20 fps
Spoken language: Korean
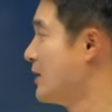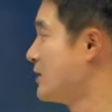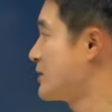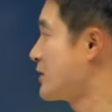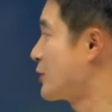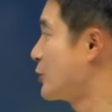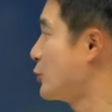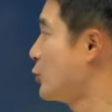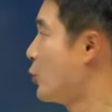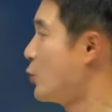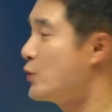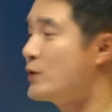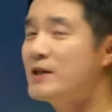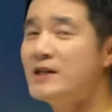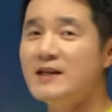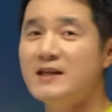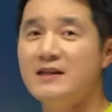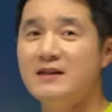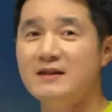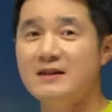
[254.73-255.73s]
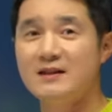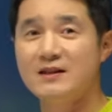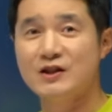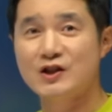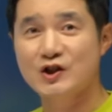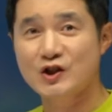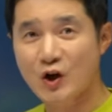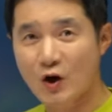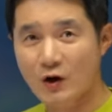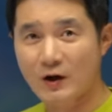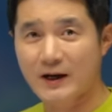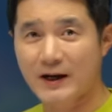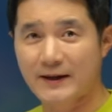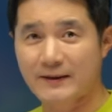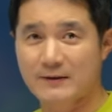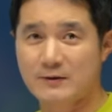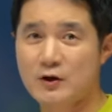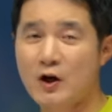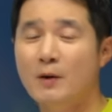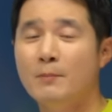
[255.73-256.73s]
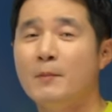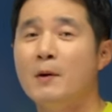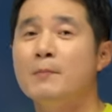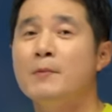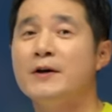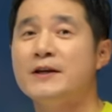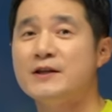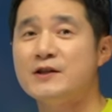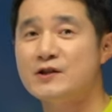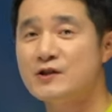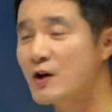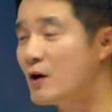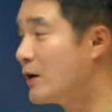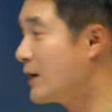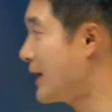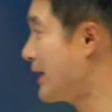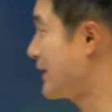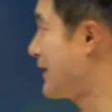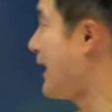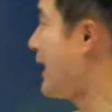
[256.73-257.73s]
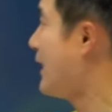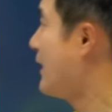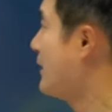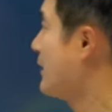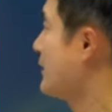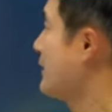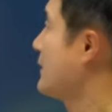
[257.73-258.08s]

즉 용기 있는 척하죠. 뭐뭐인 척하다.